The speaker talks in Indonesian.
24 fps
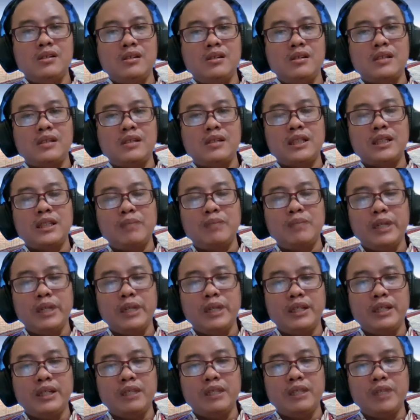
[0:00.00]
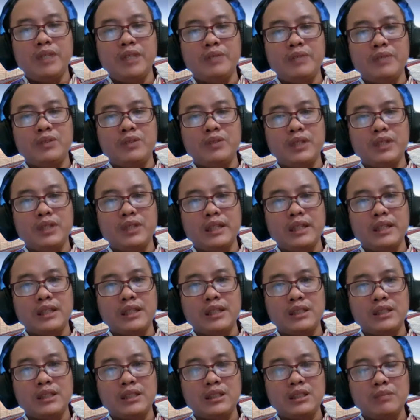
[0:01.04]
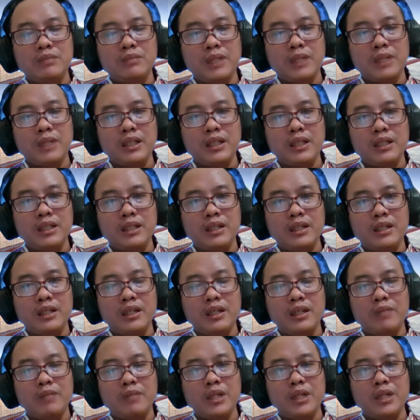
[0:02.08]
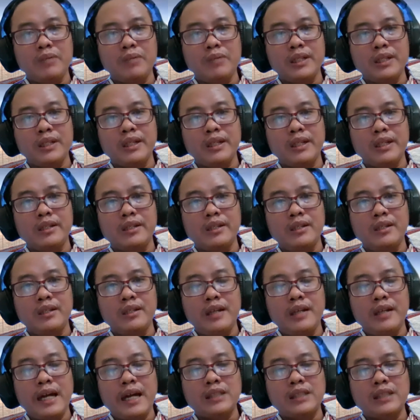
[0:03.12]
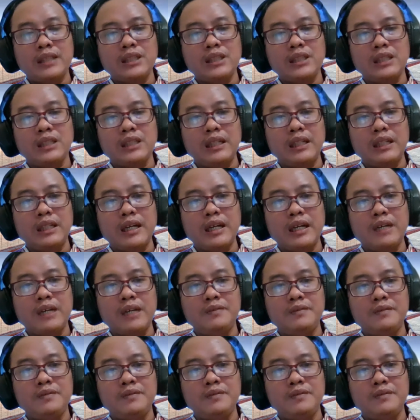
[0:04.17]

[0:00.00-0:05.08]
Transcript: nasabah dari Philips Sekuritas, maka kita akan mendapatkan akses data.